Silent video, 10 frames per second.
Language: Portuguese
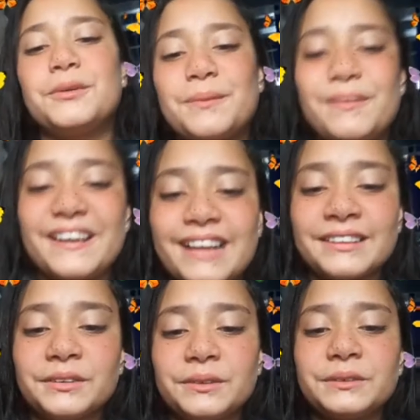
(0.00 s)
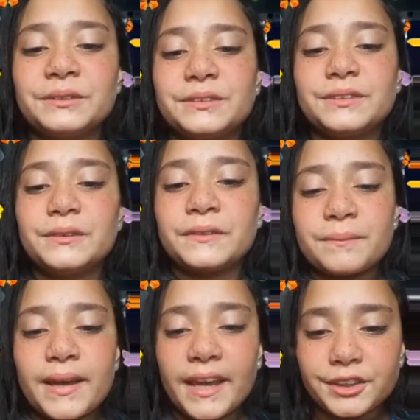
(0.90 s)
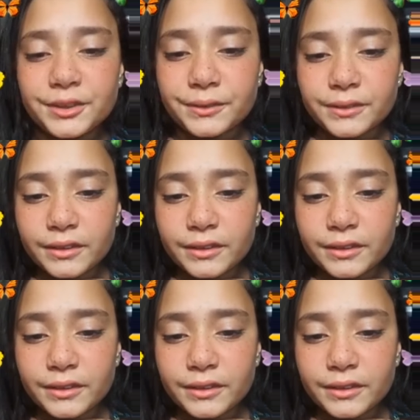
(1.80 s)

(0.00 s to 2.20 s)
muito obrigada, Dudu. Um beijo.